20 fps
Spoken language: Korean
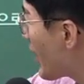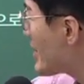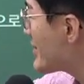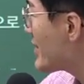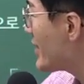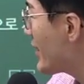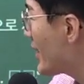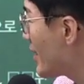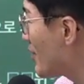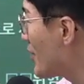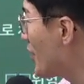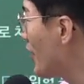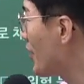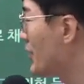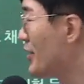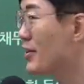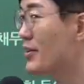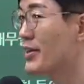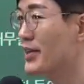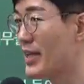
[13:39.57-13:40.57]

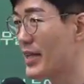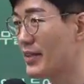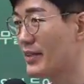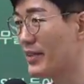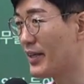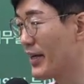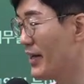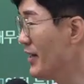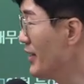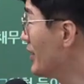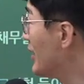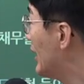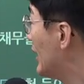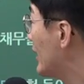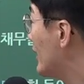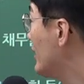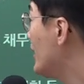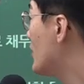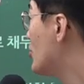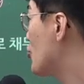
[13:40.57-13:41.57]
파산하면 이렇게 되는데.
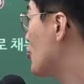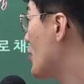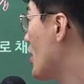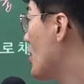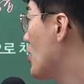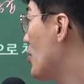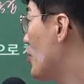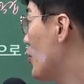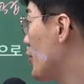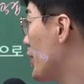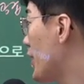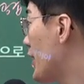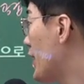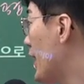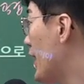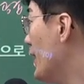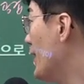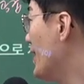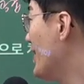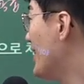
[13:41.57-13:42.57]
근데 중요한 거
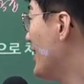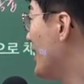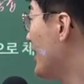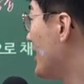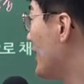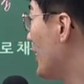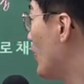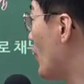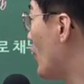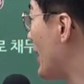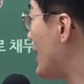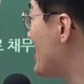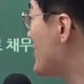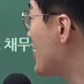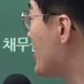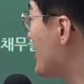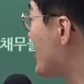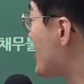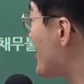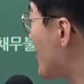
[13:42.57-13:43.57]
보니까 얘는
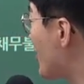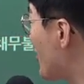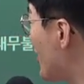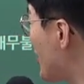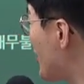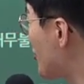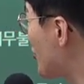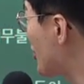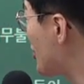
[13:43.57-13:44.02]
완전히 제거할